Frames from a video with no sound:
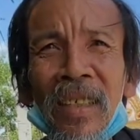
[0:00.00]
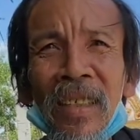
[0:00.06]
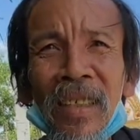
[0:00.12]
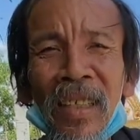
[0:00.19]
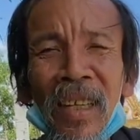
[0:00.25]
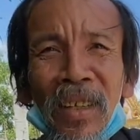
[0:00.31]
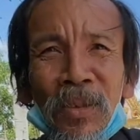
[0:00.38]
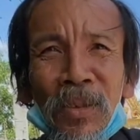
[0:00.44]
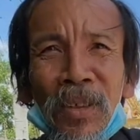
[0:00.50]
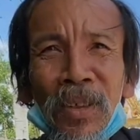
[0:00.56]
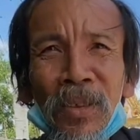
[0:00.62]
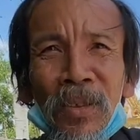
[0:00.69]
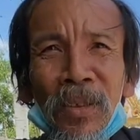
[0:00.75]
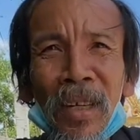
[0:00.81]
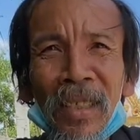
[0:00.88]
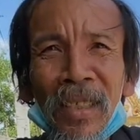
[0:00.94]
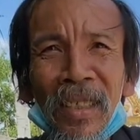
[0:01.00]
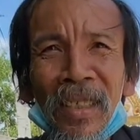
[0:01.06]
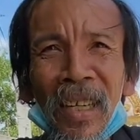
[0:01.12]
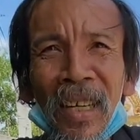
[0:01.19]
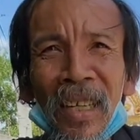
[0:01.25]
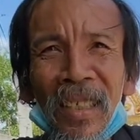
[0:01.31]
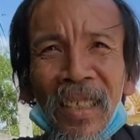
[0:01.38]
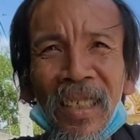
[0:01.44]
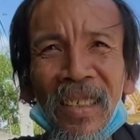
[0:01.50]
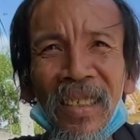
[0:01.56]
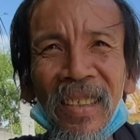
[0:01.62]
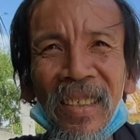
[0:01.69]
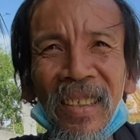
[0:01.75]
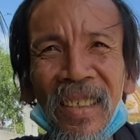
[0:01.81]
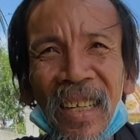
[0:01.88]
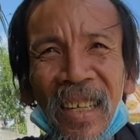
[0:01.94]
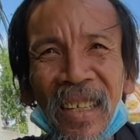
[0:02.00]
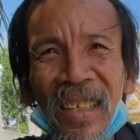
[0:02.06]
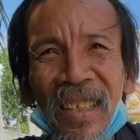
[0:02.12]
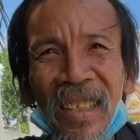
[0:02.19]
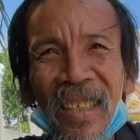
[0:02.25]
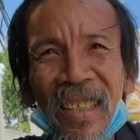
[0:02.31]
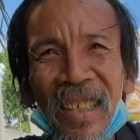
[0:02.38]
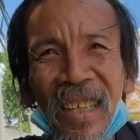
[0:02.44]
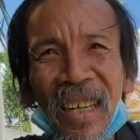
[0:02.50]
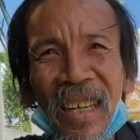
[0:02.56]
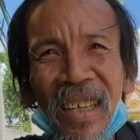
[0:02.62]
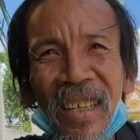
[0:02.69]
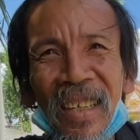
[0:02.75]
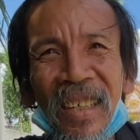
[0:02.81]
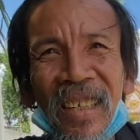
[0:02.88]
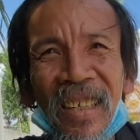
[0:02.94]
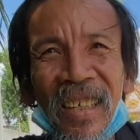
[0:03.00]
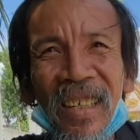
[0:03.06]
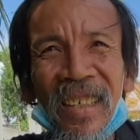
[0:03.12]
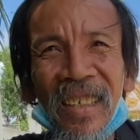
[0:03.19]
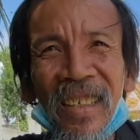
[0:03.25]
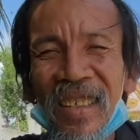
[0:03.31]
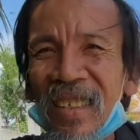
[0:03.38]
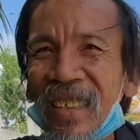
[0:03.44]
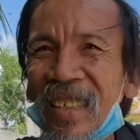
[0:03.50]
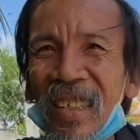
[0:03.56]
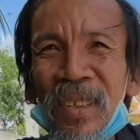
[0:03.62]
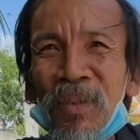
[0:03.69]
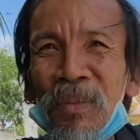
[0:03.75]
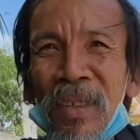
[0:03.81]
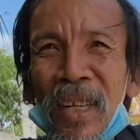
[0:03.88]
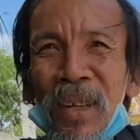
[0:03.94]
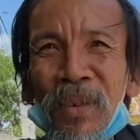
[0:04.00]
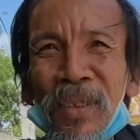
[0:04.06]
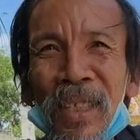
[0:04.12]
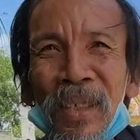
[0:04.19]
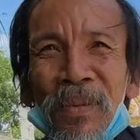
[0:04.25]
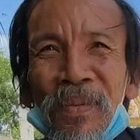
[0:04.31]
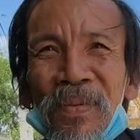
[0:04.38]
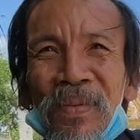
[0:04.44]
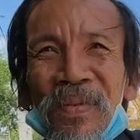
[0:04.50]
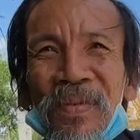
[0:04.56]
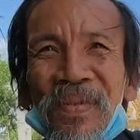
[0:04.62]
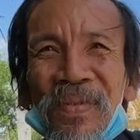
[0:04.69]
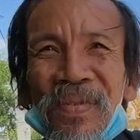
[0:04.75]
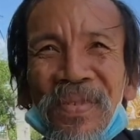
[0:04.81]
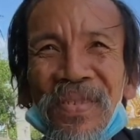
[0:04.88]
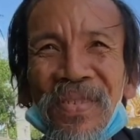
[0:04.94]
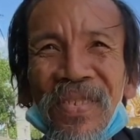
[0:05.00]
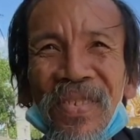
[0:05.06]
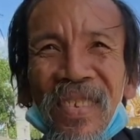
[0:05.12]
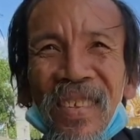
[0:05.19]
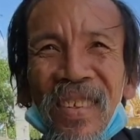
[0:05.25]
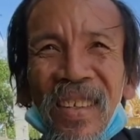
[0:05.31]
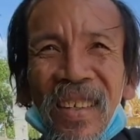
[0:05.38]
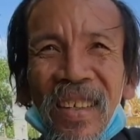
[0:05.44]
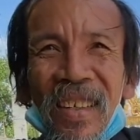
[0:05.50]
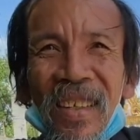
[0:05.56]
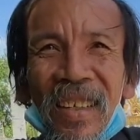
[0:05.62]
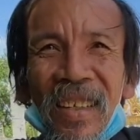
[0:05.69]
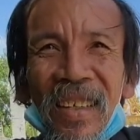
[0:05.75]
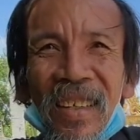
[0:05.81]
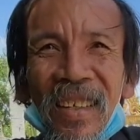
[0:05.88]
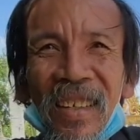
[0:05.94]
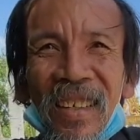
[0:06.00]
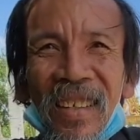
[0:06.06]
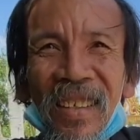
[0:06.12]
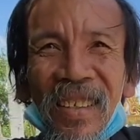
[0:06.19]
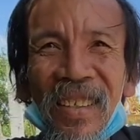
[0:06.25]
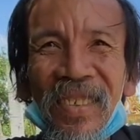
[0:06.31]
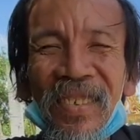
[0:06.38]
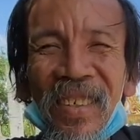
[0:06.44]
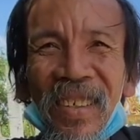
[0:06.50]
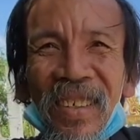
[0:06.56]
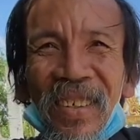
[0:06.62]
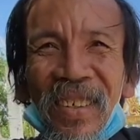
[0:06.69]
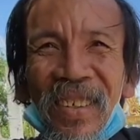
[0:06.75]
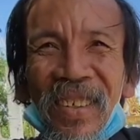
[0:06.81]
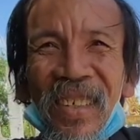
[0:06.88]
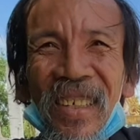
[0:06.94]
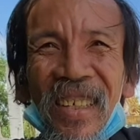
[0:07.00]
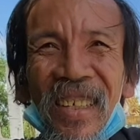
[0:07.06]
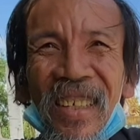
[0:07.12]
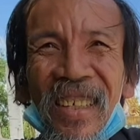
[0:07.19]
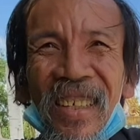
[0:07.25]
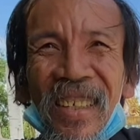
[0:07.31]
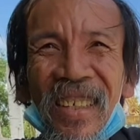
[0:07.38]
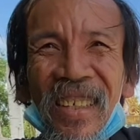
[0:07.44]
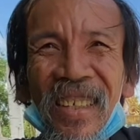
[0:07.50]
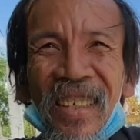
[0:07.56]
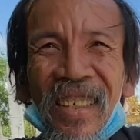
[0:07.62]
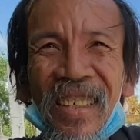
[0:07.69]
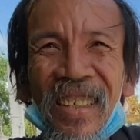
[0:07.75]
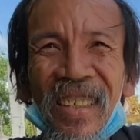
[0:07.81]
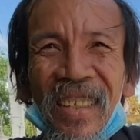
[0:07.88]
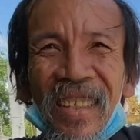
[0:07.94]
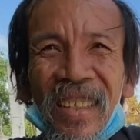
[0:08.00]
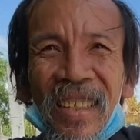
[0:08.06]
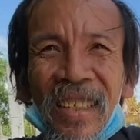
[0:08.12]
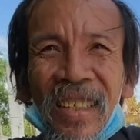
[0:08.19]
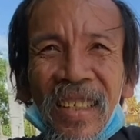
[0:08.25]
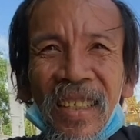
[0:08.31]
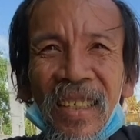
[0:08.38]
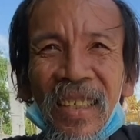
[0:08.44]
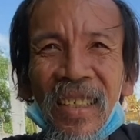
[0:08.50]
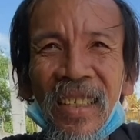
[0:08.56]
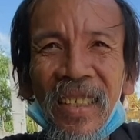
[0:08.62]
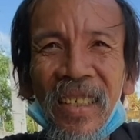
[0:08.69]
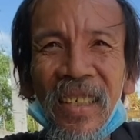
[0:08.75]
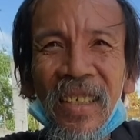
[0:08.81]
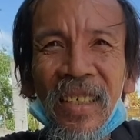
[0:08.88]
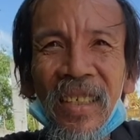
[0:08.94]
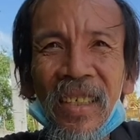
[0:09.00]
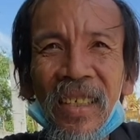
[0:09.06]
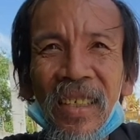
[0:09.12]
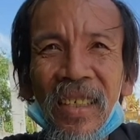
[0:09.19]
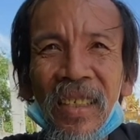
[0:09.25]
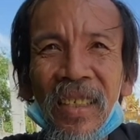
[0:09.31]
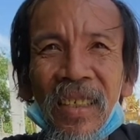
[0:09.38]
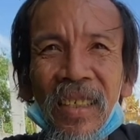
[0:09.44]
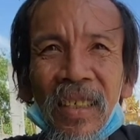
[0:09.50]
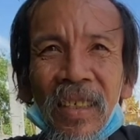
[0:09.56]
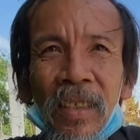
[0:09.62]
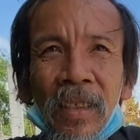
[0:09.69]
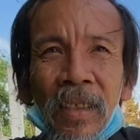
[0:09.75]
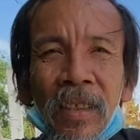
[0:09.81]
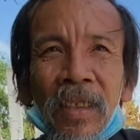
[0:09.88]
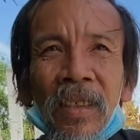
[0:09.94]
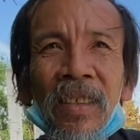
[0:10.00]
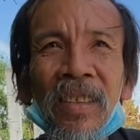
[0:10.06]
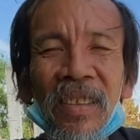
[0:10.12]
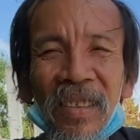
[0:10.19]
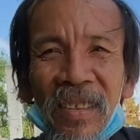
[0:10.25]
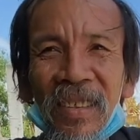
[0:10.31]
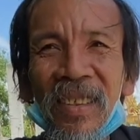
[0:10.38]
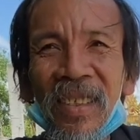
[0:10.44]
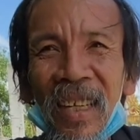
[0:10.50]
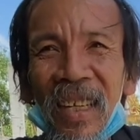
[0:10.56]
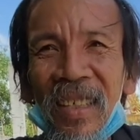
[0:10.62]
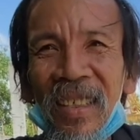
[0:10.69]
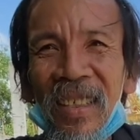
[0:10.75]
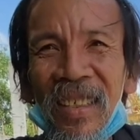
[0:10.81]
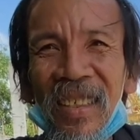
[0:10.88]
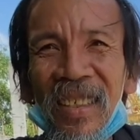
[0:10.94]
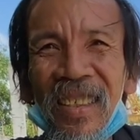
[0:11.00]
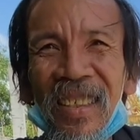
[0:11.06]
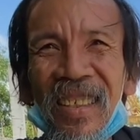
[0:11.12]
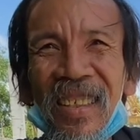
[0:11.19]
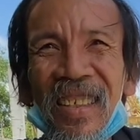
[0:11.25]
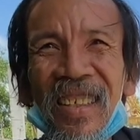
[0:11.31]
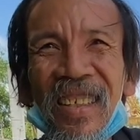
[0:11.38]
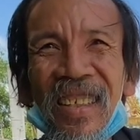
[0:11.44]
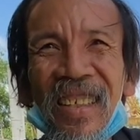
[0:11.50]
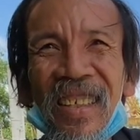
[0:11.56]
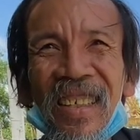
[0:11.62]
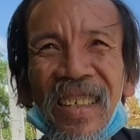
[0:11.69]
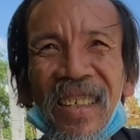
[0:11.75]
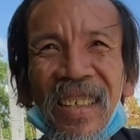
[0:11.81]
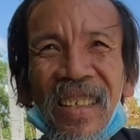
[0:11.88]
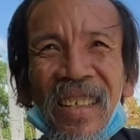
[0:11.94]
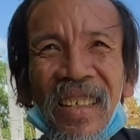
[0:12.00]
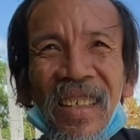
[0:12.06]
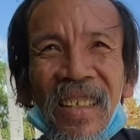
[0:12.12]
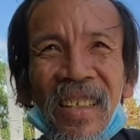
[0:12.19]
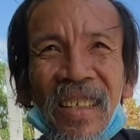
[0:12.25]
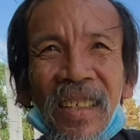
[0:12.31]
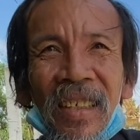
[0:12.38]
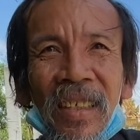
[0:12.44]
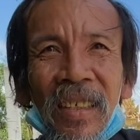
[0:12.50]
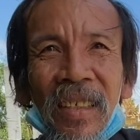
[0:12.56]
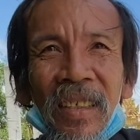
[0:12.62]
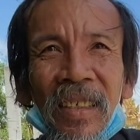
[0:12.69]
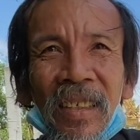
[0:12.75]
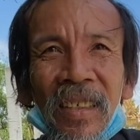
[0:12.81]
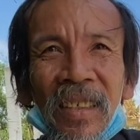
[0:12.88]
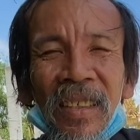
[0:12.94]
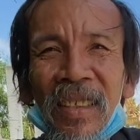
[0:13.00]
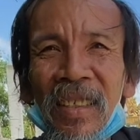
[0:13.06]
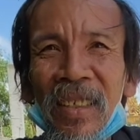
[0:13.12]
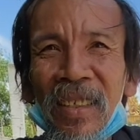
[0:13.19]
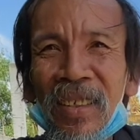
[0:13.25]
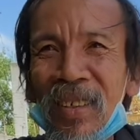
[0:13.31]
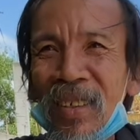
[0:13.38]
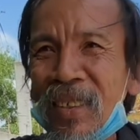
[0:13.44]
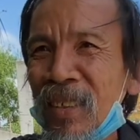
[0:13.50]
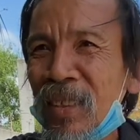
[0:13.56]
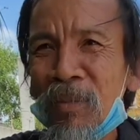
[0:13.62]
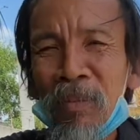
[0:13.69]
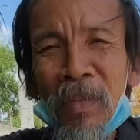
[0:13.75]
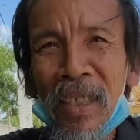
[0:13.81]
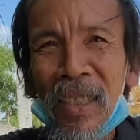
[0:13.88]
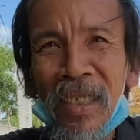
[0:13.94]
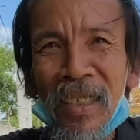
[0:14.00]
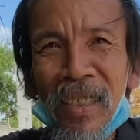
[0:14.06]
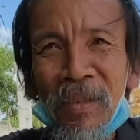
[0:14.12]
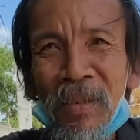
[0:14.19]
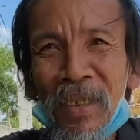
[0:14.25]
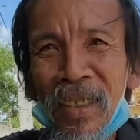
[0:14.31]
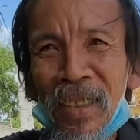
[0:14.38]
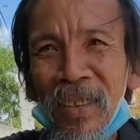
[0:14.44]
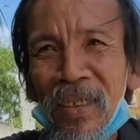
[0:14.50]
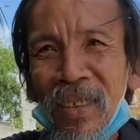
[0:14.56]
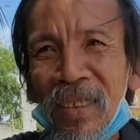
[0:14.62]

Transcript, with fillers: tại lúc đó tôi ở trên rẫy ngay như này tha la yeah. Dạ. thì giờ đây không biết đâu mà tìm bây giờ chú đi tìm vợ con tìm vợ con tìm ờ, tìm ờ, cả từng lễ này mà chưa thấy hả chưa thấy rồi, rồi chú ăn uống làm sao thì có những bình thường như mình thôi